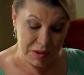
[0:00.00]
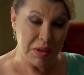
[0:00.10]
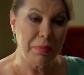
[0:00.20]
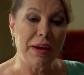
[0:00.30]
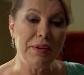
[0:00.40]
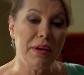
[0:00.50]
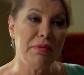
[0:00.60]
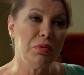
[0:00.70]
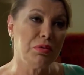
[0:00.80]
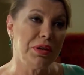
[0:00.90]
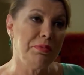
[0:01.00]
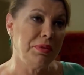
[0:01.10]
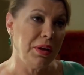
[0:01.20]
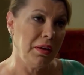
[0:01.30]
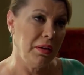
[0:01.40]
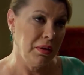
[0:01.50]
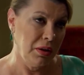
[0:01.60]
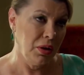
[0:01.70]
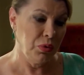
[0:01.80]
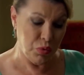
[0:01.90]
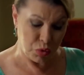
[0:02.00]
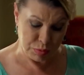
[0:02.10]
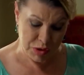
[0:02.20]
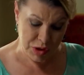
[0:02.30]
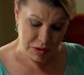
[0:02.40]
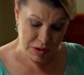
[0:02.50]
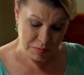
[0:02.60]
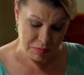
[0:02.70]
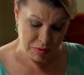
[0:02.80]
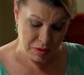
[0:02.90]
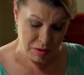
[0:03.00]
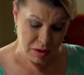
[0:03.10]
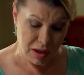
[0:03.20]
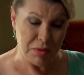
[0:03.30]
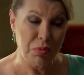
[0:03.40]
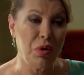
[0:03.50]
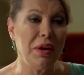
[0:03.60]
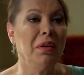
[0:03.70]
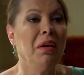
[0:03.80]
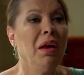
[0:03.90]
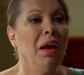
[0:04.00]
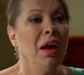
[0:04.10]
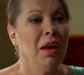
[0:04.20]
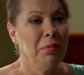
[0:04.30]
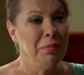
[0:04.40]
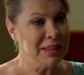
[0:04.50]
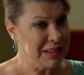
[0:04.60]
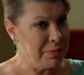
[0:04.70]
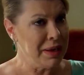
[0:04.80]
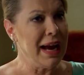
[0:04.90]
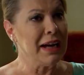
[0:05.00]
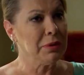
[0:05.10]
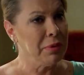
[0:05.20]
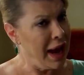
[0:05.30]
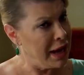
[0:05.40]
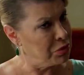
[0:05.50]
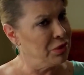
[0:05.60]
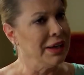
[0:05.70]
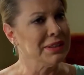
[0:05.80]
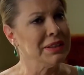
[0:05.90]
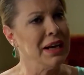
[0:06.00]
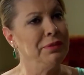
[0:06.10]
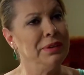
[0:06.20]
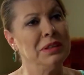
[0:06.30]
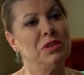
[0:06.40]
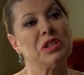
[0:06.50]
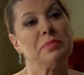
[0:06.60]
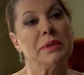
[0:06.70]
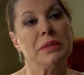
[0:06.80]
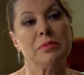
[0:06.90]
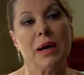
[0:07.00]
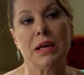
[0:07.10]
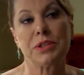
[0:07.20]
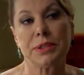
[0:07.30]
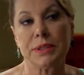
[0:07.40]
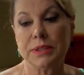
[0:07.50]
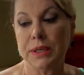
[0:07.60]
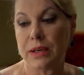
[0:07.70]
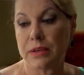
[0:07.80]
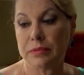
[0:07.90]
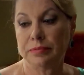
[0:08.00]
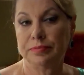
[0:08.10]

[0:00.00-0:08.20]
رح نروح على البيت بعد شوي بنتي مشان جيب تياب بكره بيقولوا ايشو هالناس هي ما عندهم غير هالتياب يلي لابسينها حتى يطلعوا فيهم كل